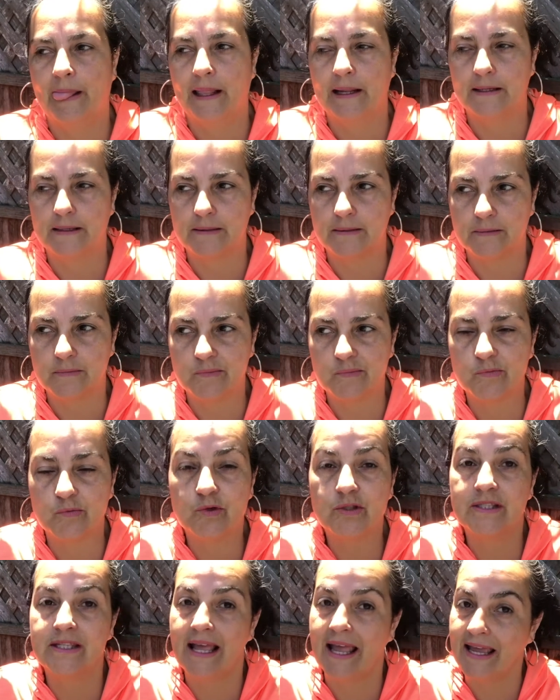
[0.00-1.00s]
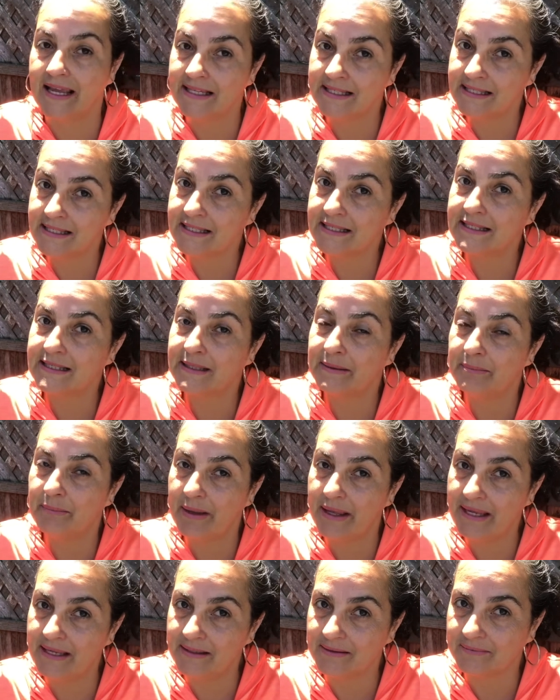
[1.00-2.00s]
o Texas
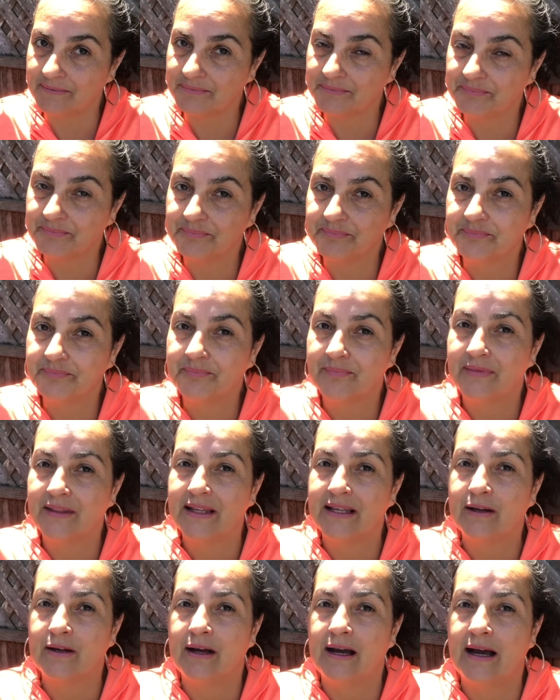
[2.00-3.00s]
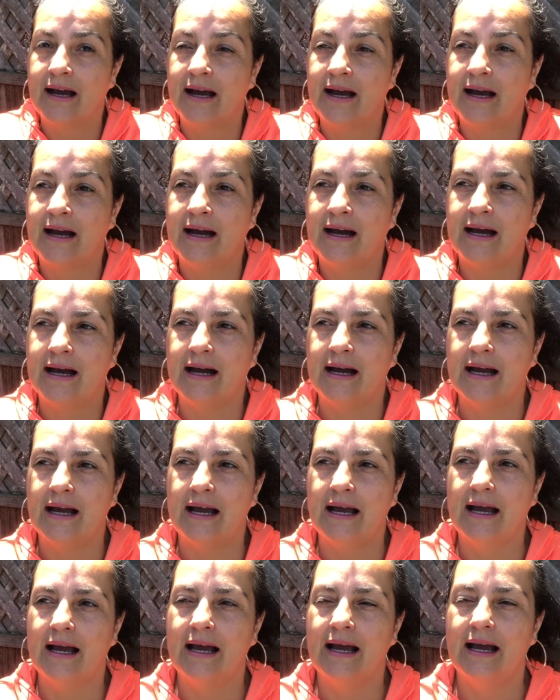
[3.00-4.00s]
também. Ah,
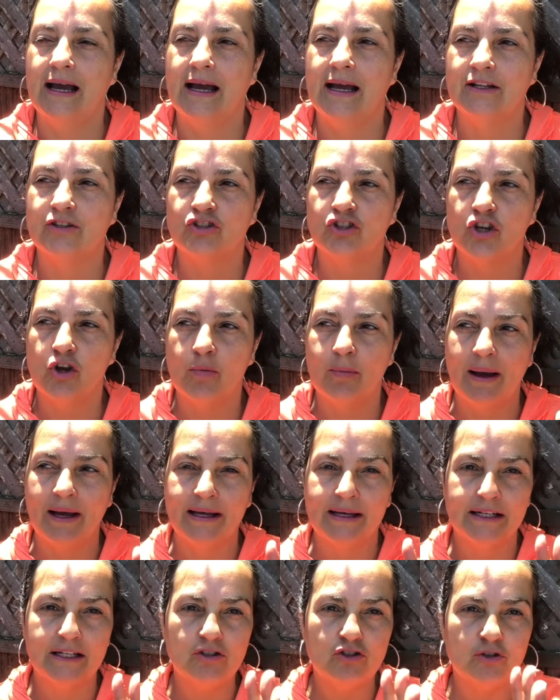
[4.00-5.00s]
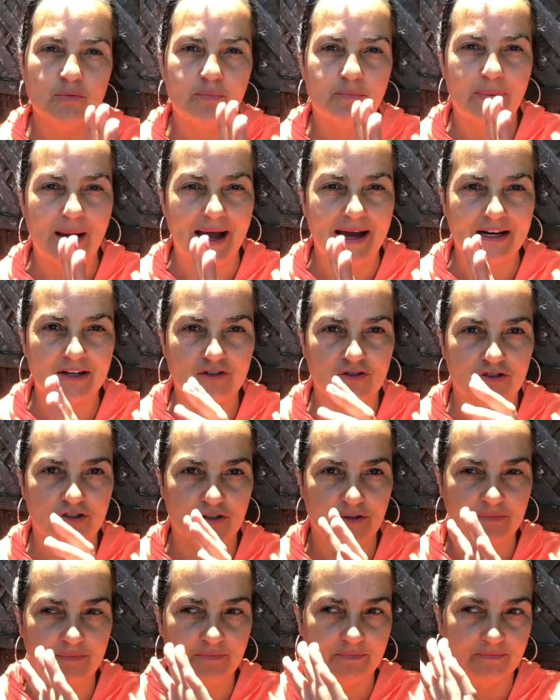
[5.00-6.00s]
tinha uma grande
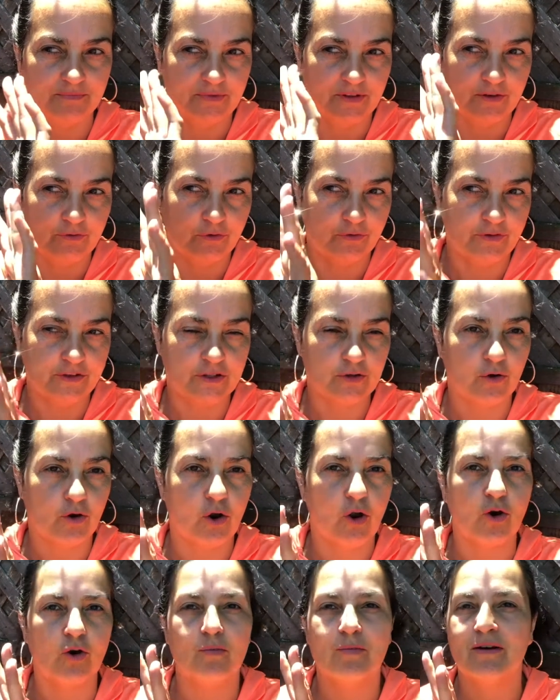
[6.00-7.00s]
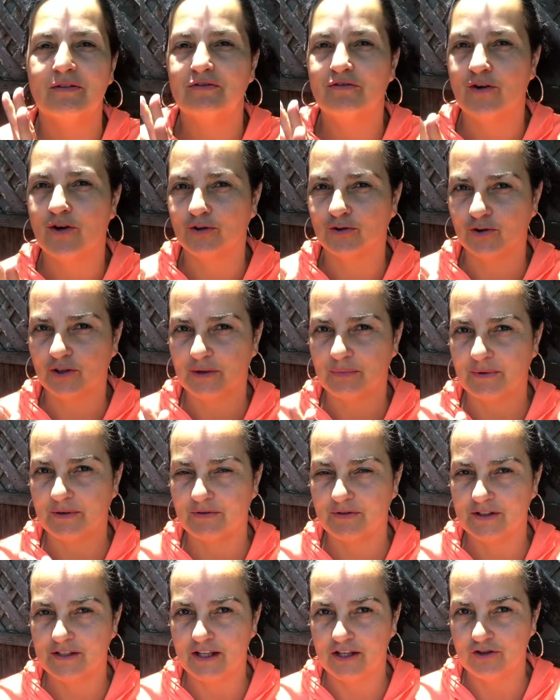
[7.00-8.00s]
parte, eu vou ver se eu coloco uma foto aqui para
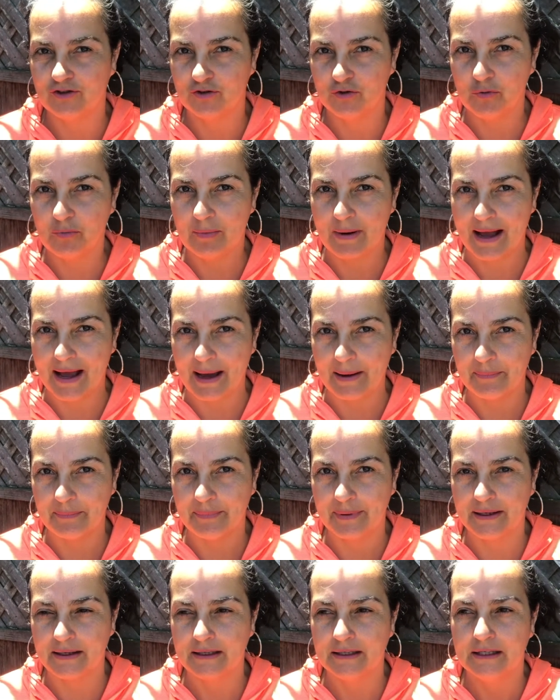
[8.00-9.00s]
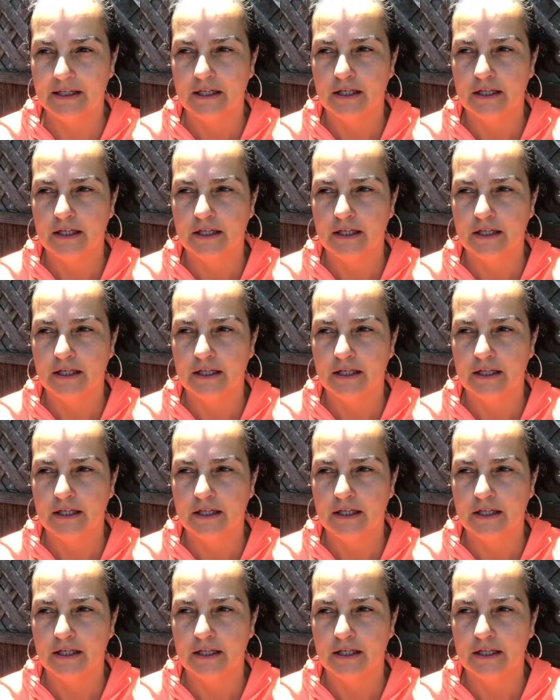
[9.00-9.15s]
vocês de um mapa